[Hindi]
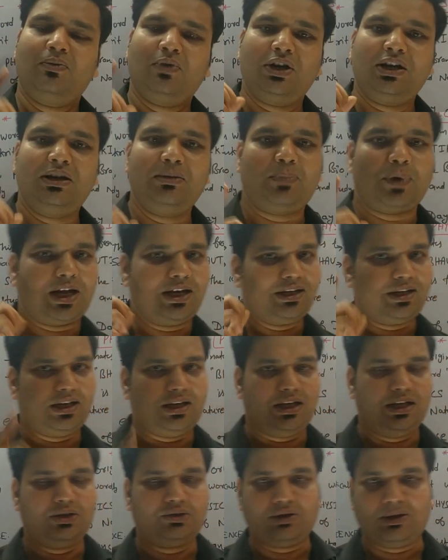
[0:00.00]
वो रिपेल
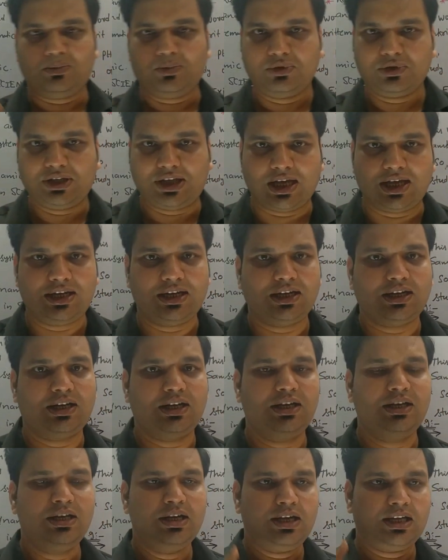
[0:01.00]
करेंगे तो आप लोग ध्यान
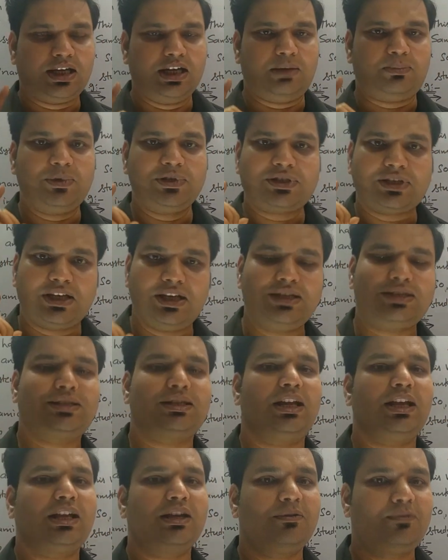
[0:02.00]
रखना कि इट मीन इस
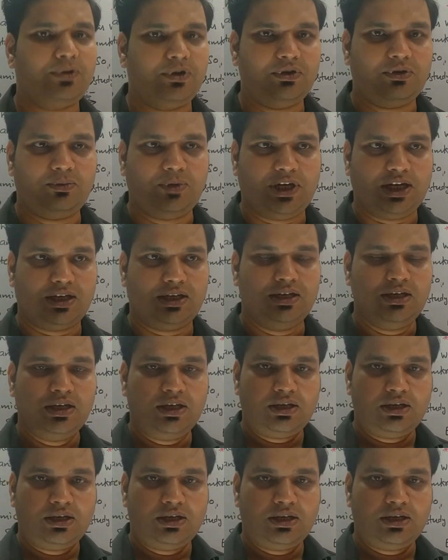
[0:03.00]
तरह के फिनोमिना